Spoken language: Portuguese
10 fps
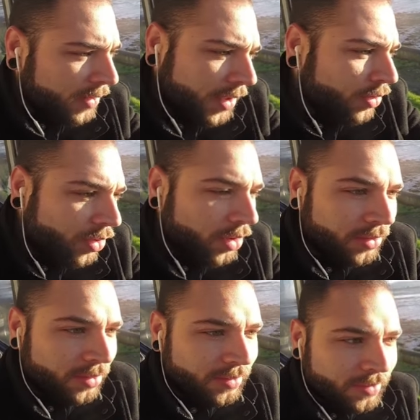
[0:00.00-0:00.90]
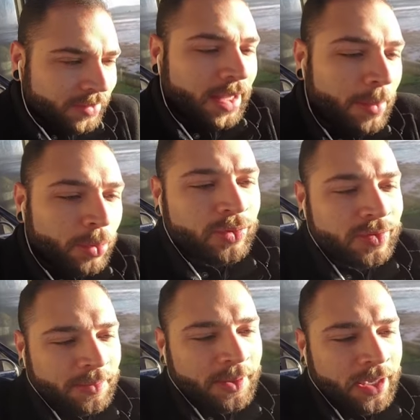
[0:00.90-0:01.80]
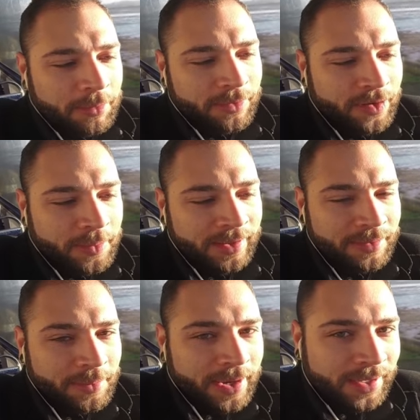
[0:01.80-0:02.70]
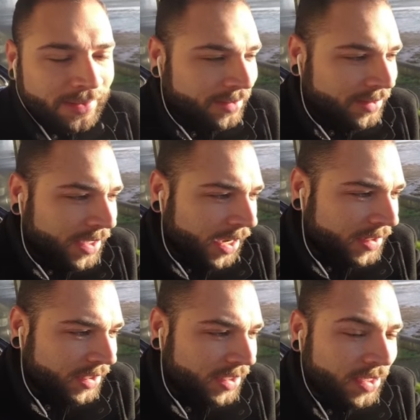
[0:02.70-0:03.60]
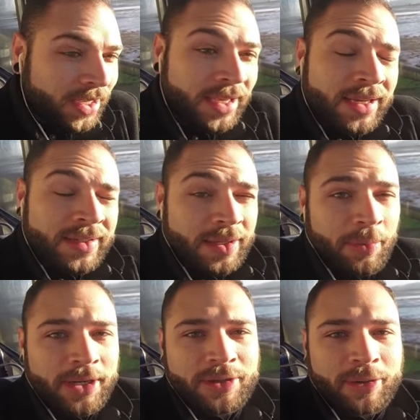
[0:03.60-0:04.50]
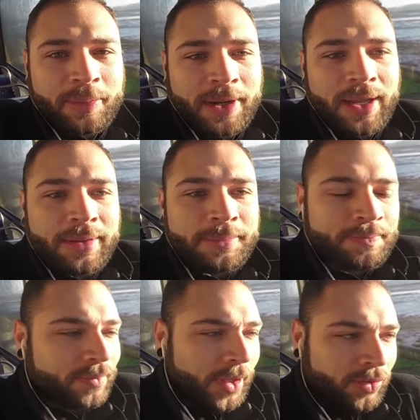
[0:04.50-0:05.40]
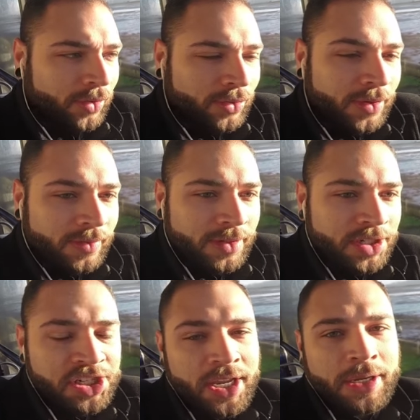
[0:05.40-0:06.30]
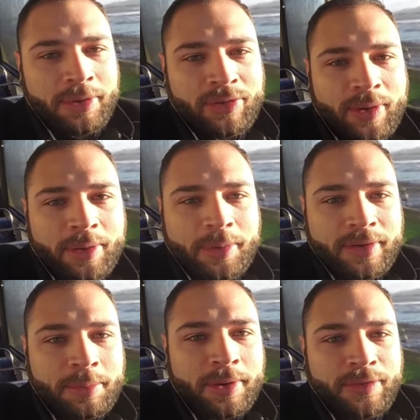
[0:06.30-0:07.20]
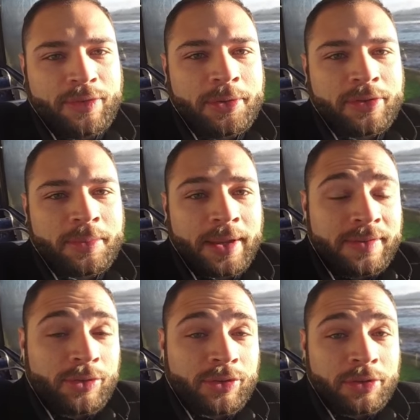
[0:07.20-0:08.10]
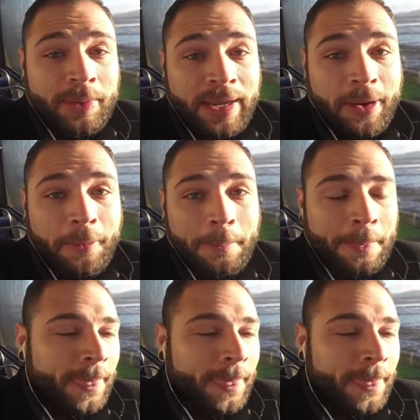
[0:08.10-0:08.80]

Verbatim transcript: E tem um desconto. Na Boots também, que é uma farmácia mega grande aqui, você pode comprar as suas coisas de higiene pessoal, por exemplo, perfume e tudo mais, tem um desconto bem legal.